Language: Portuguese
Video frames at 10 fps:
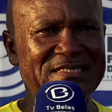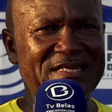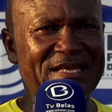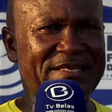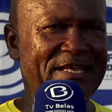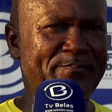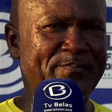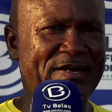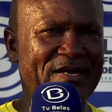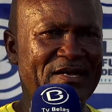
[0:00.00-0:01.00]
a
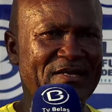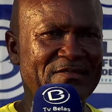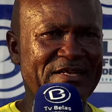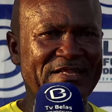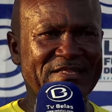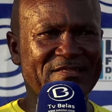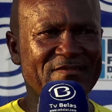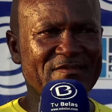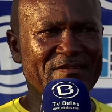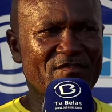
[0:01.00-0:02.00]
equipa de elite
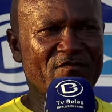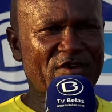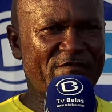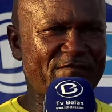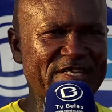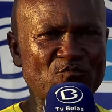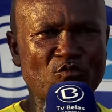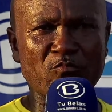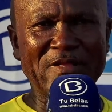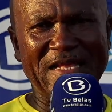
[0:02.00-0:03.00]
foi feliz no
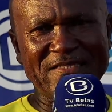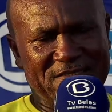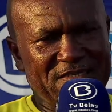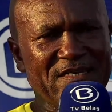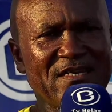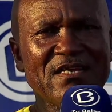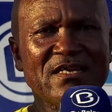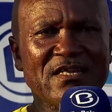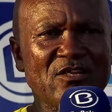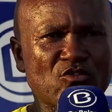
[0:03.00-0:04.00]
último lance
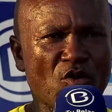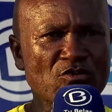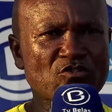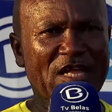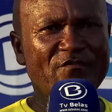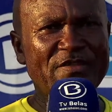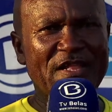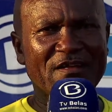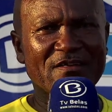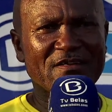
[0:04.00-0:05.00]
e ditou o resultado
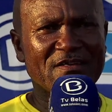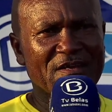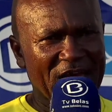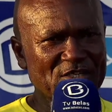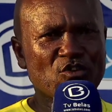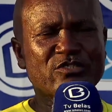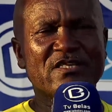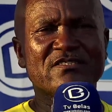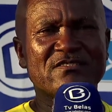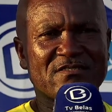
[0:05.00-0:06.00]
final.
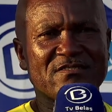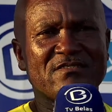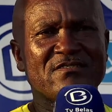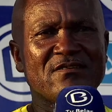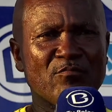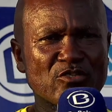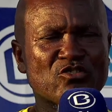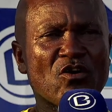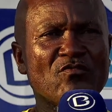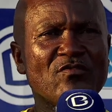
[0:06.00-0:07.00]
Ajusta-se. Bom
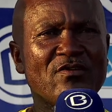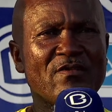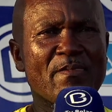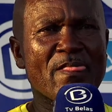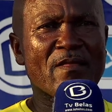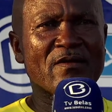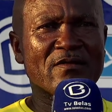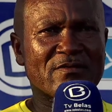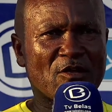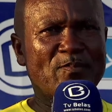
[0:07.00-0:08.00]
jogo.
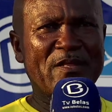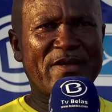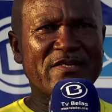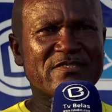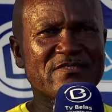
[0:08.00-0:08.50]
Tanto parabéns.